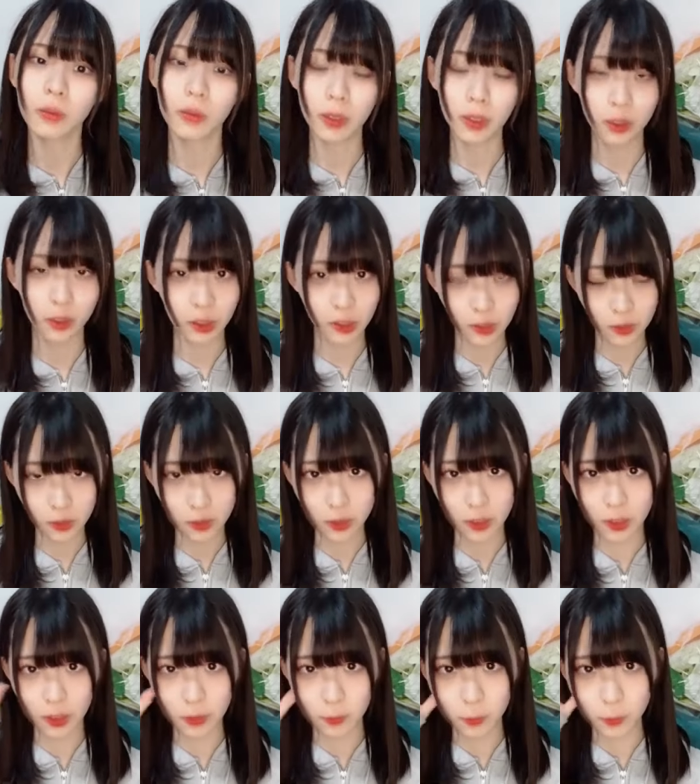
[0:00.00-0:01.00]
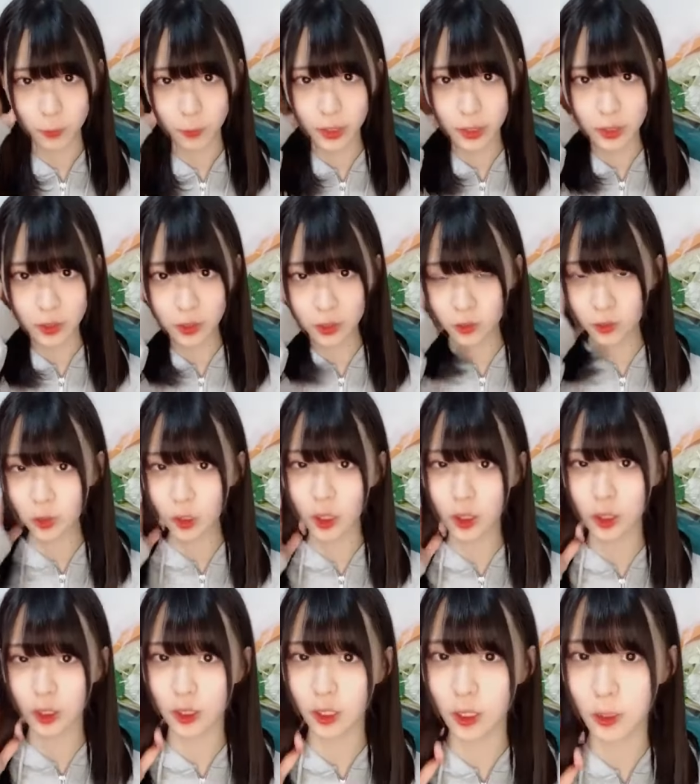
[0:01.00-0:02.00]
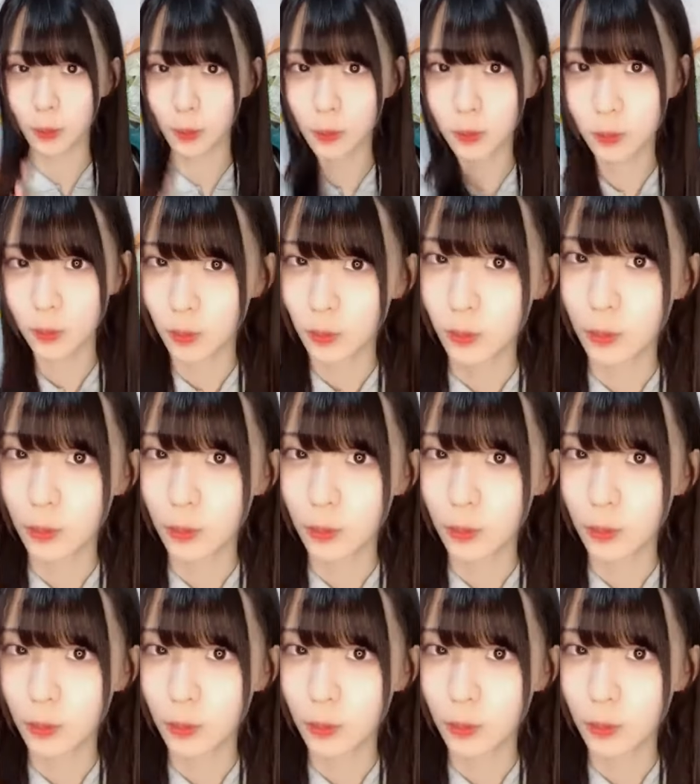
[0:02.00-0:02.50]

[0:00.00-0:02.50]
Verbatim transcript: びっくりドンキーもうびっくりドンキーじゃないもん